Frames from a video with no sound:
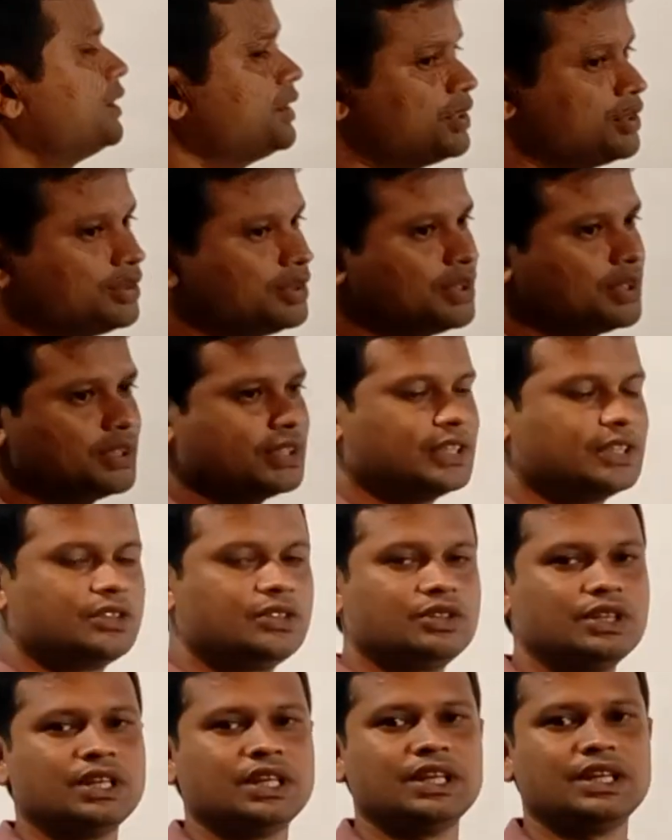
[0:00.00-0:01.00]
বিন্দুতে কি
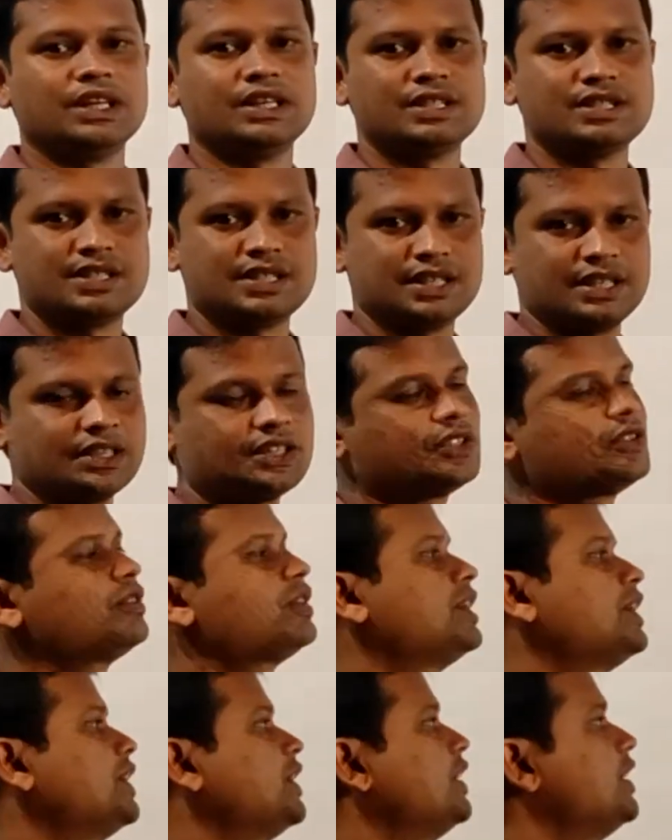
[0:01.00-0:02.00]
করে ছেদ
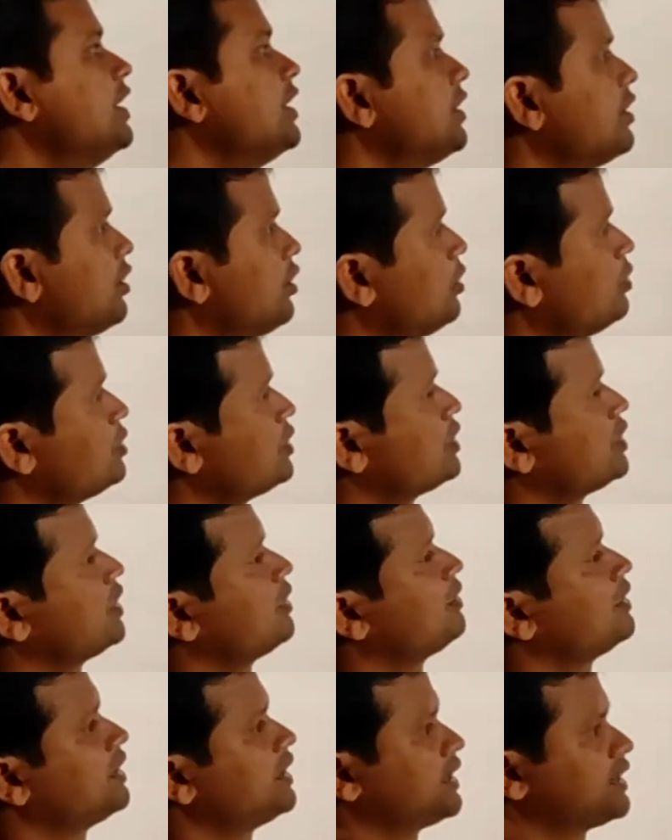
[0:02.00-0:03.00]
করে তাহলে অবশ্যই
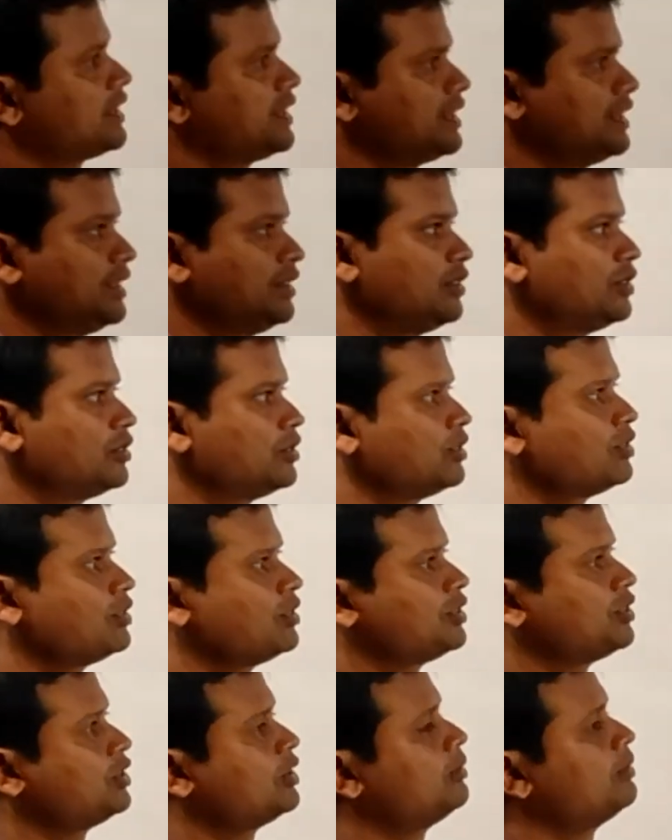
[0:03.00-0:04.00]
আমাদের একটা কি অঙ্কন
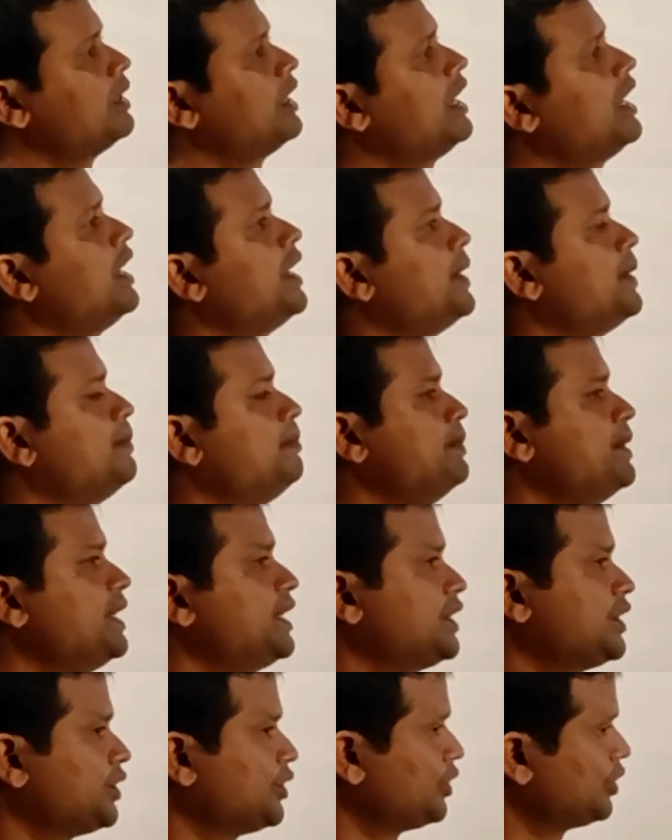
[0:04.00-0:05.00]
করতে হবে
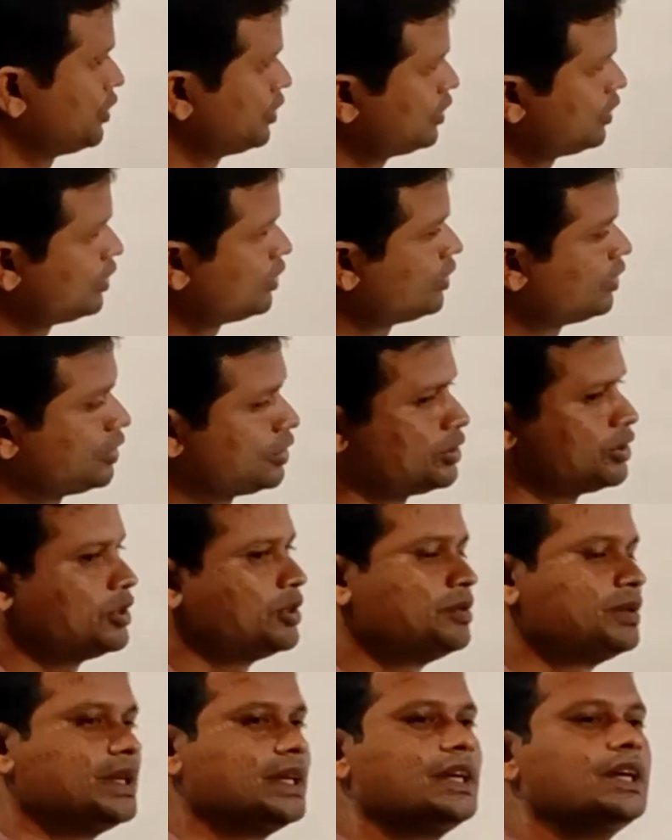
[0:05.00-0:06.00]
বৃত্ত অঙ্কন করতে
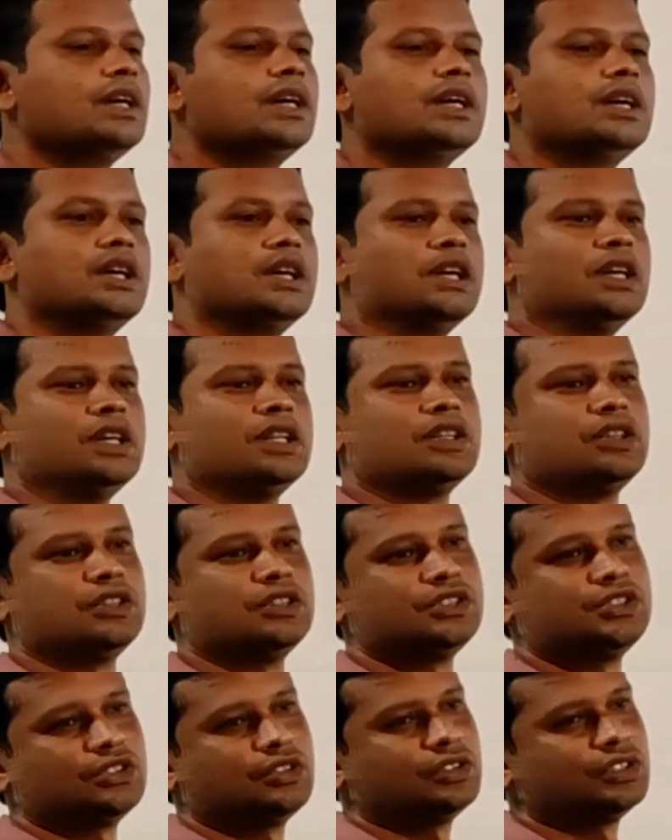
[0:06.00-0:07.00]
হবে
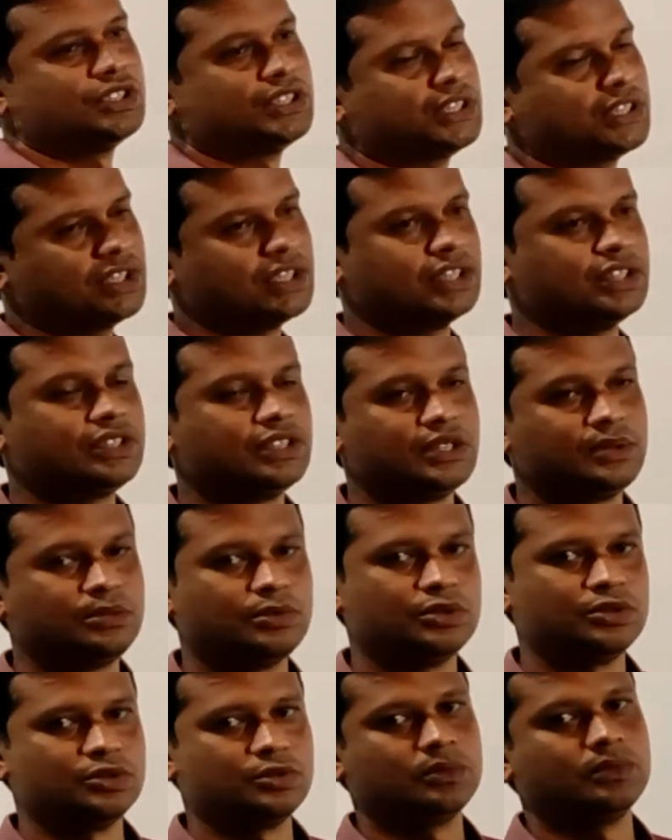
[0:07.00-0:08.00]
তাহলে চলো শিক্ষার্থীরা
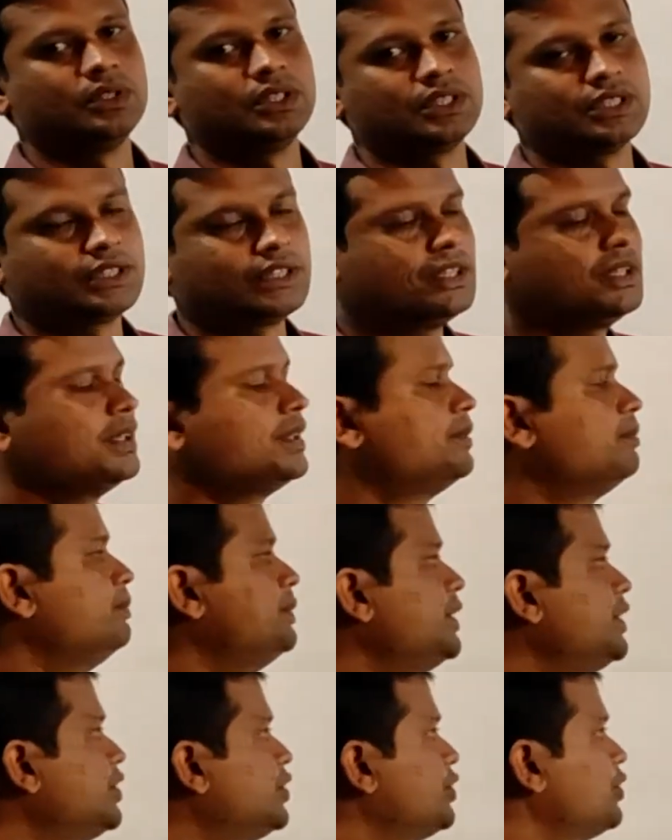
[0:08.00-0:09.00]
প্রথম আমরা একটা
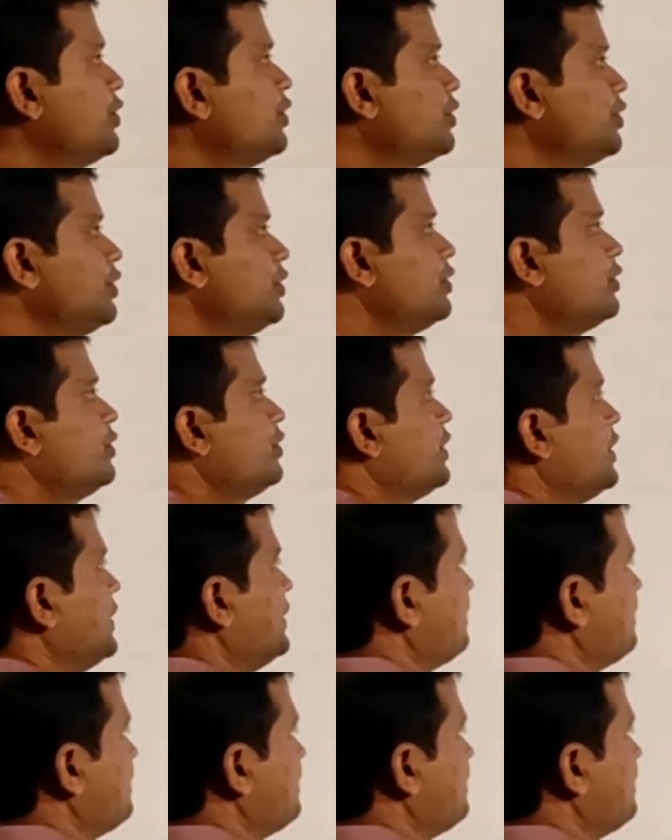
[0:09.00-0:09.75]
বৃত্ত অঙ্কন করি